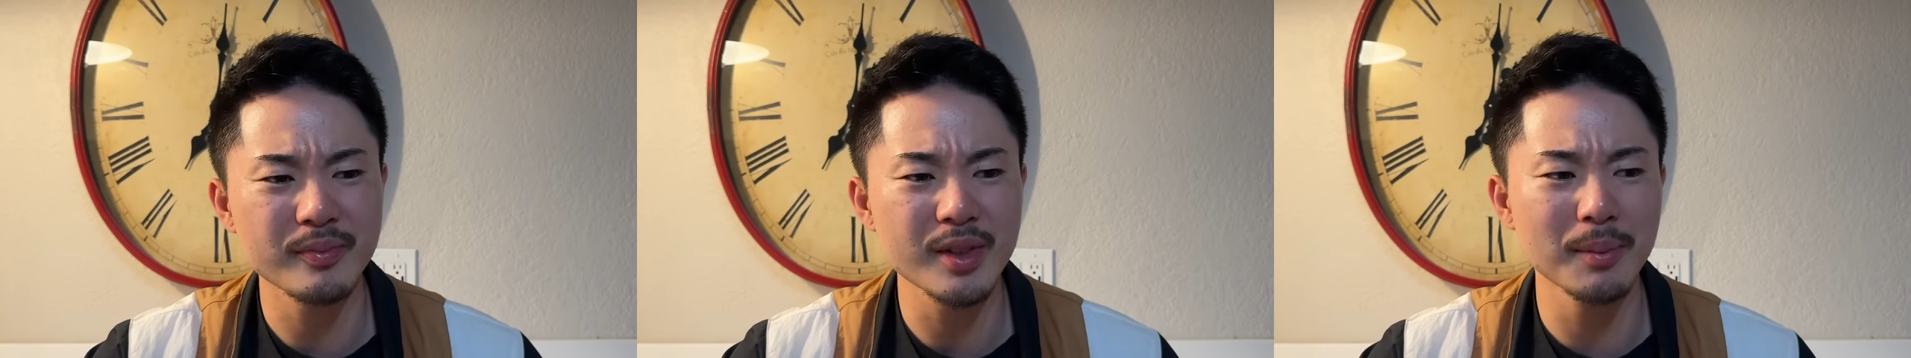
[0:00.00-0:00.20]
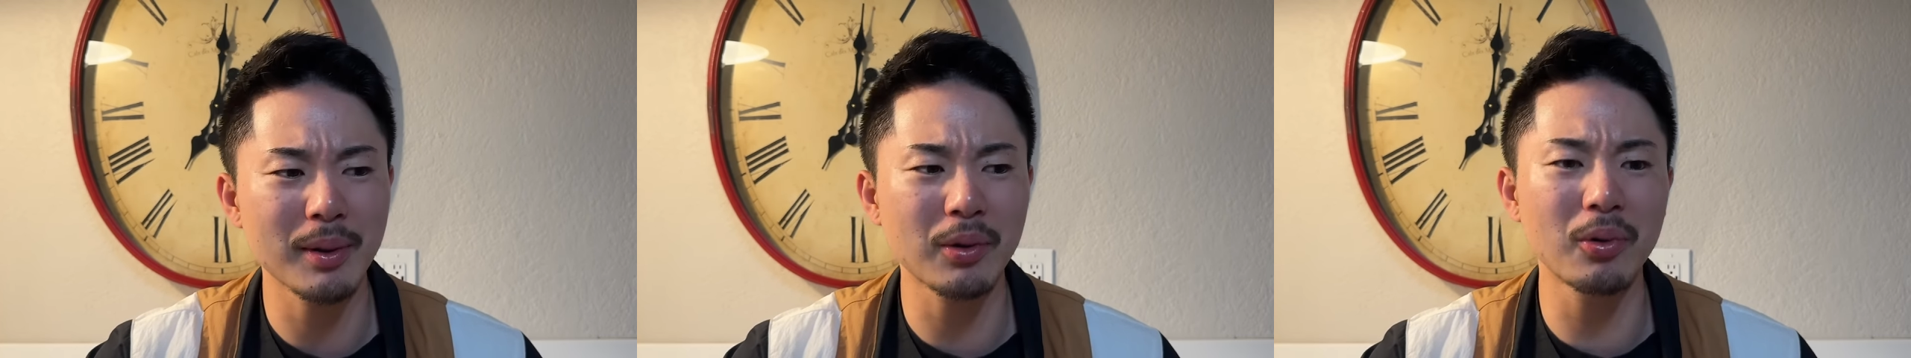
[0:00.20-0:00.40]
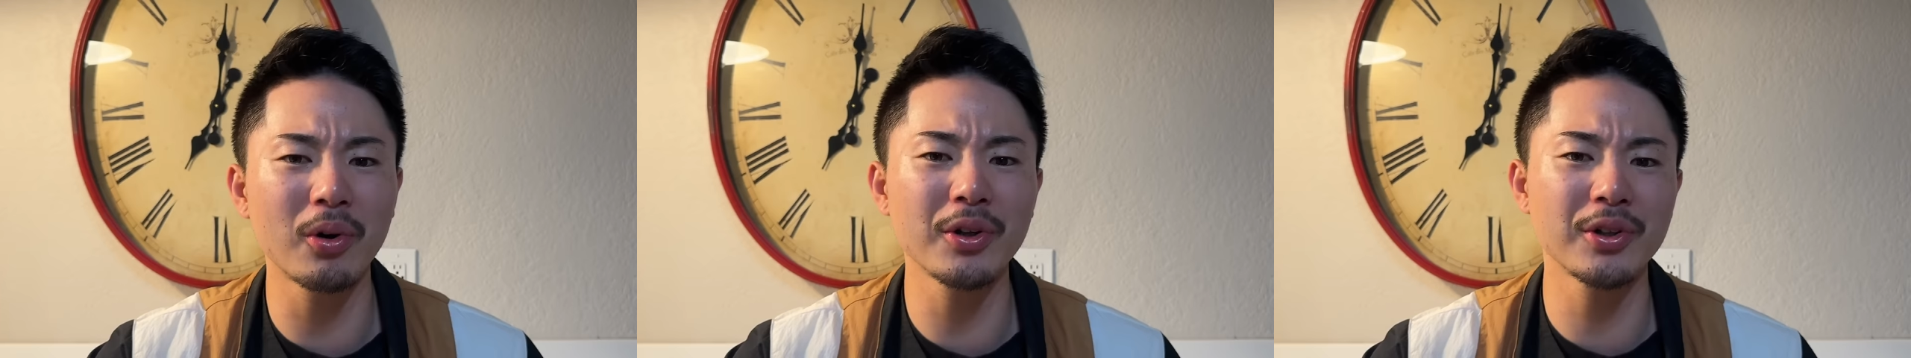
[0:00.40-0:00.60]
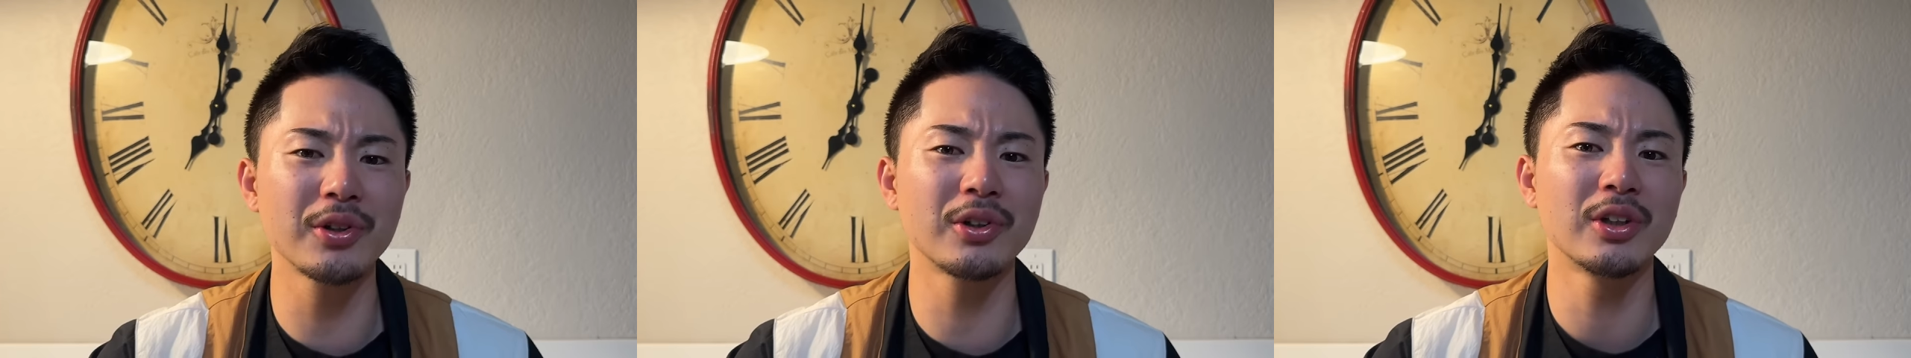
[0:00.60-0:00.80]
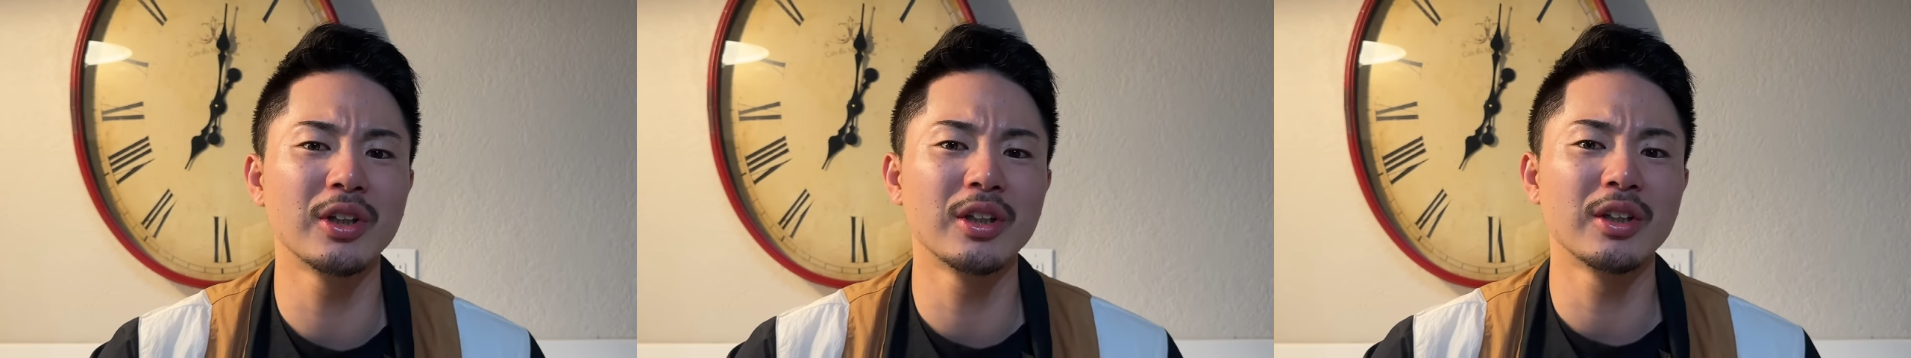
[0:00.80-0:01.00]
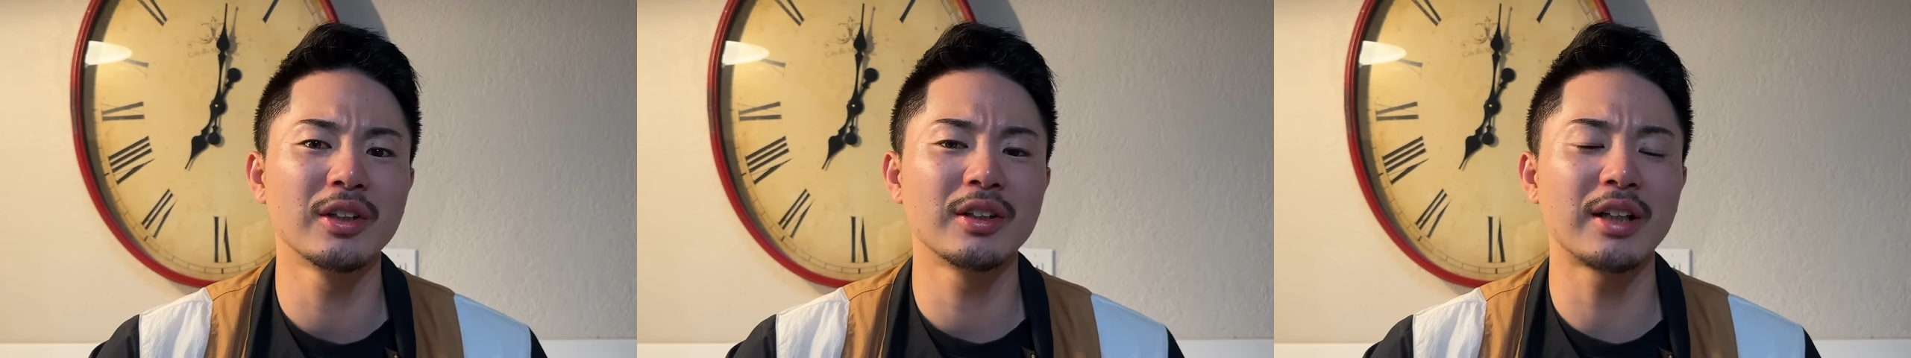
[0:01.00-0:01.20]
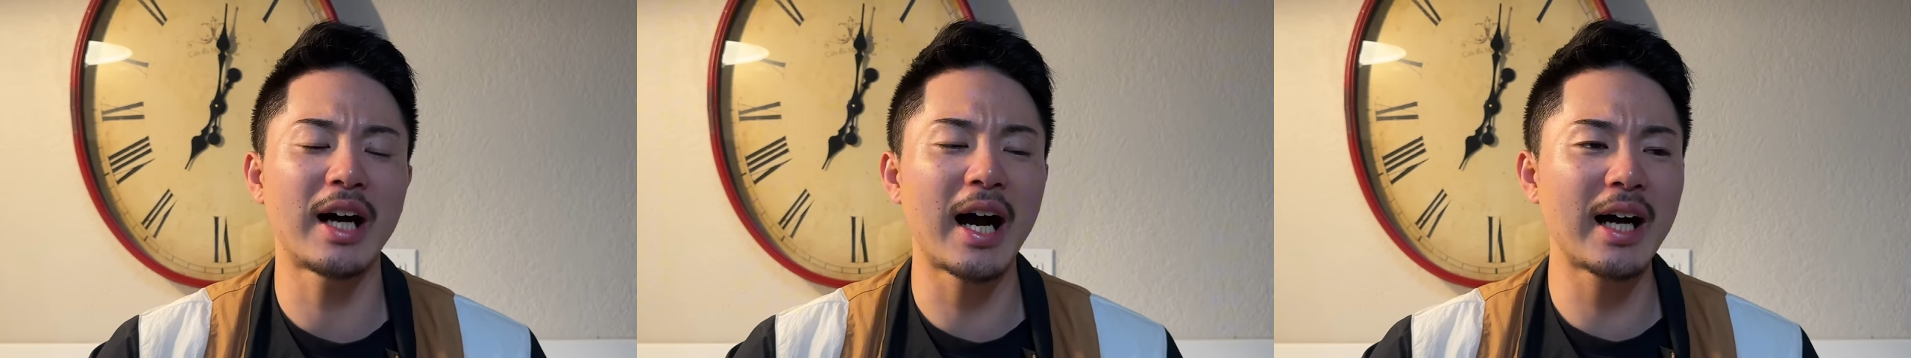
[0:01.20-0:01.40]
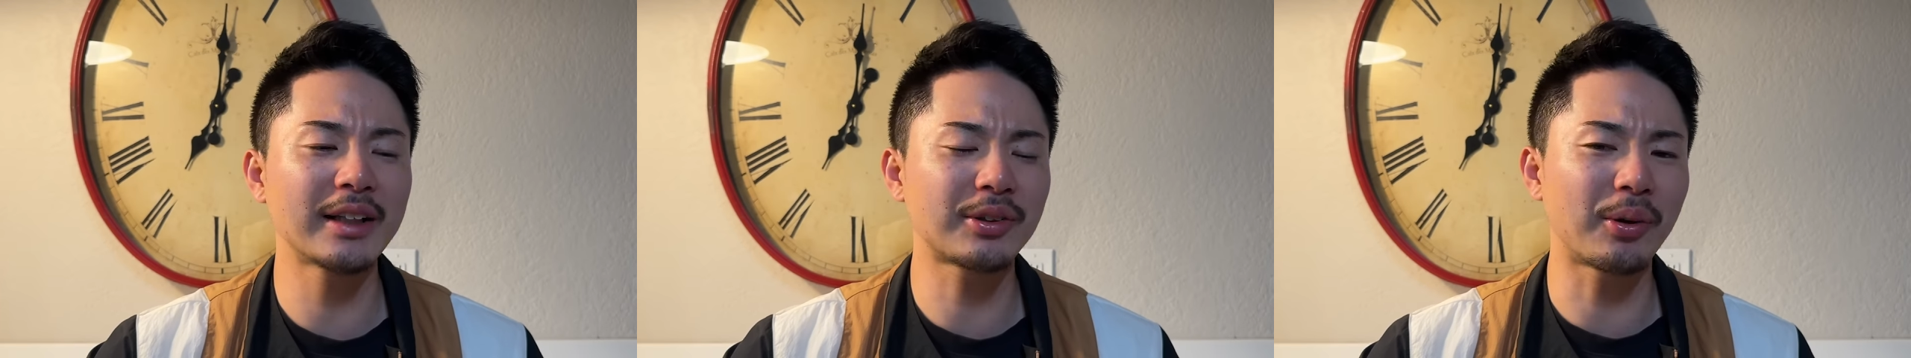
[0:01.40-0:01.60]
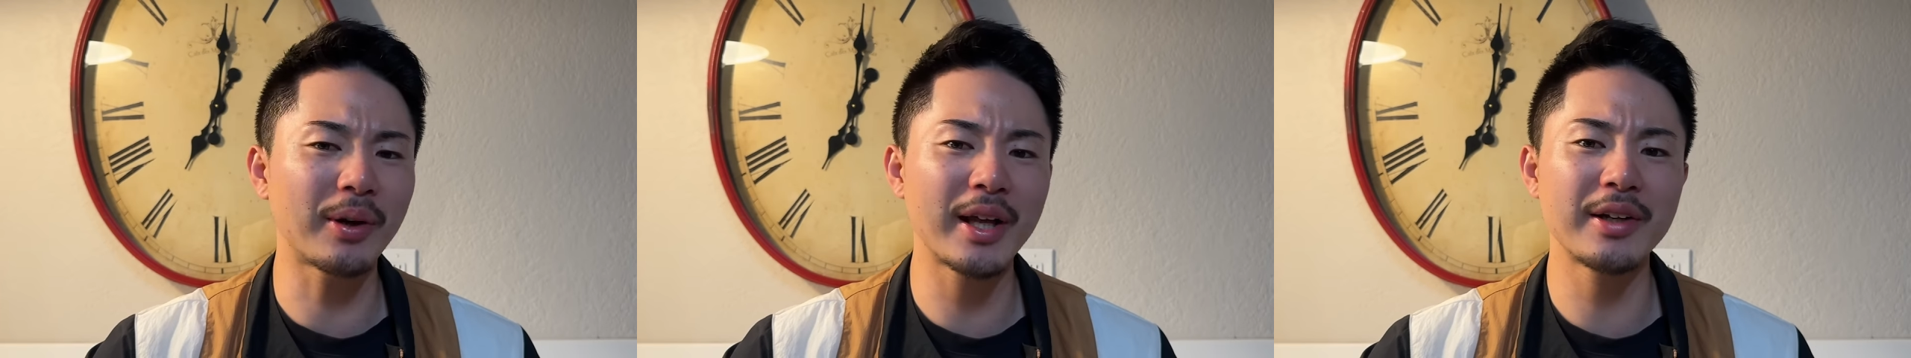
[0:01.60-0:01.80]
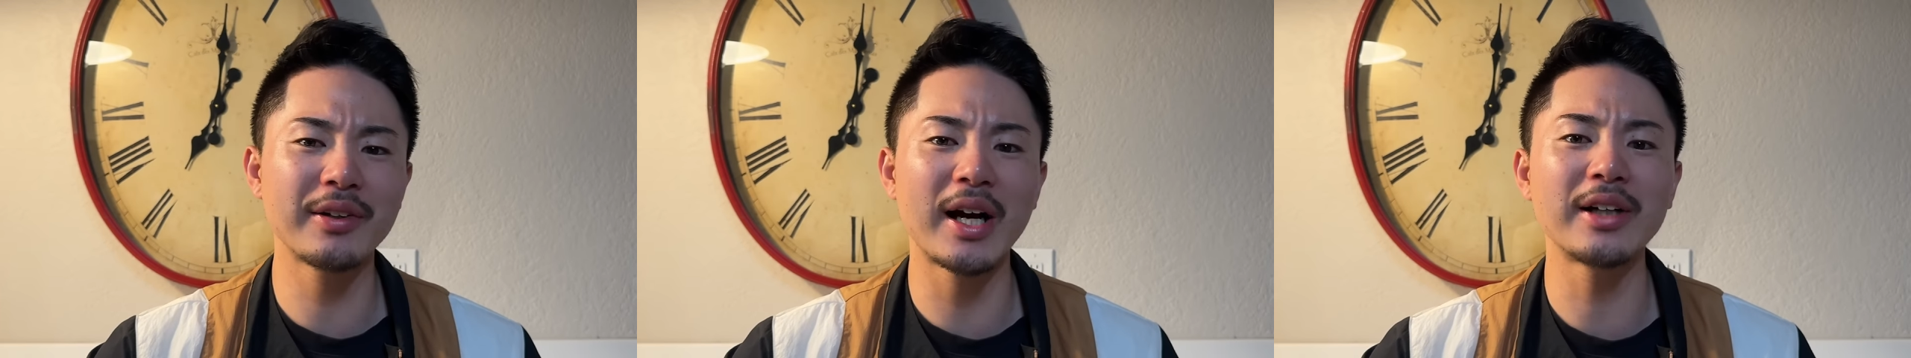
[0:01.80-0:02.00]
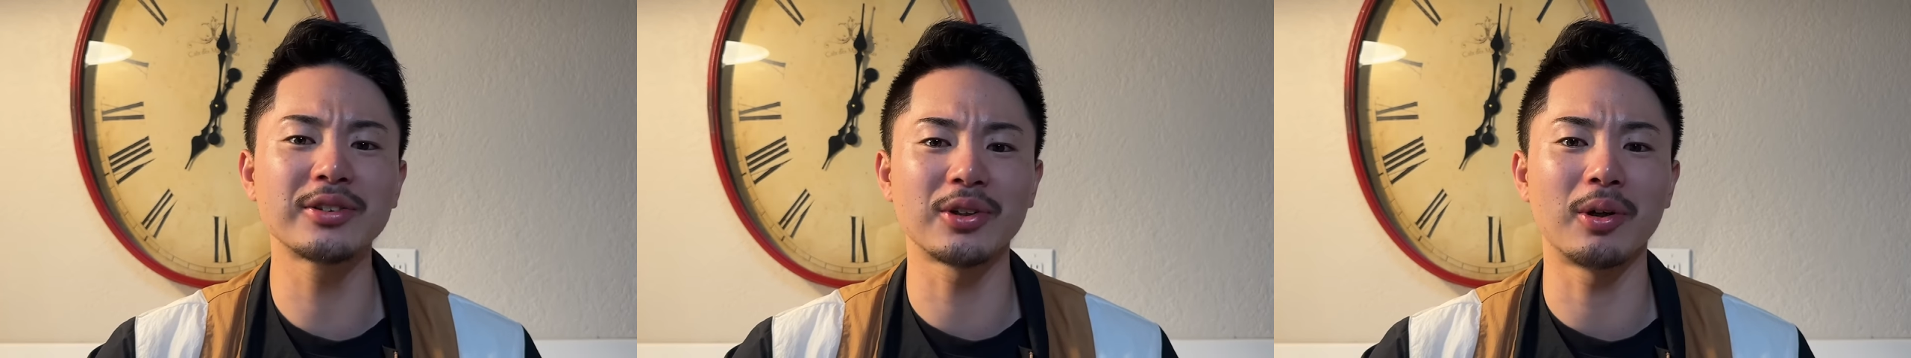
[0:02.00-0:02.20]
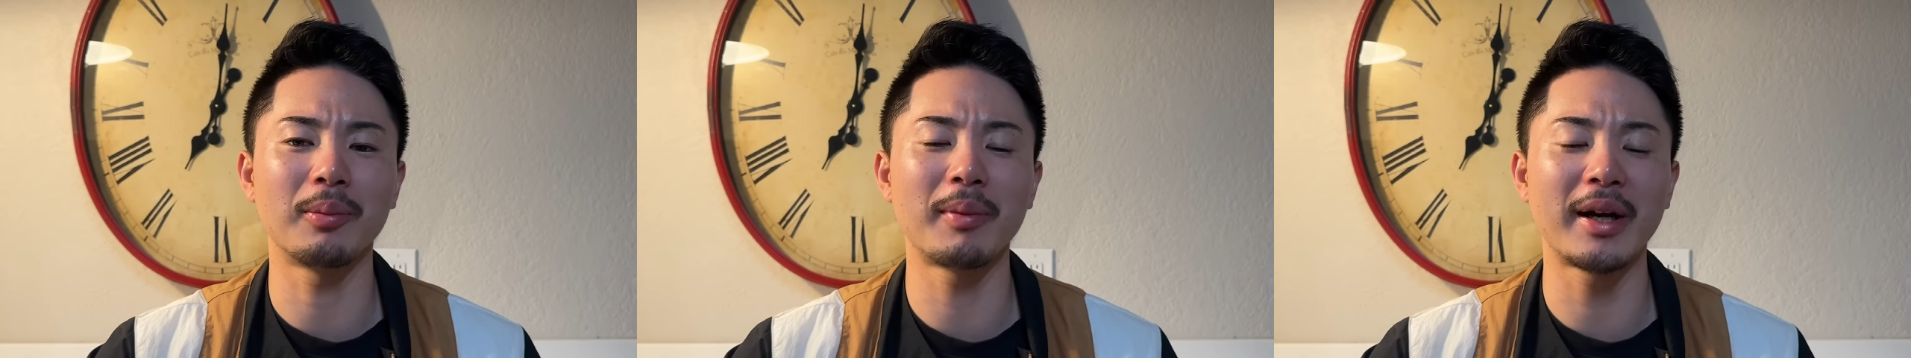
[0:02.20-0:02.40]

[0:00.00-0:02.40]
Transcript: まあ、こういう、あ、取れるアウト。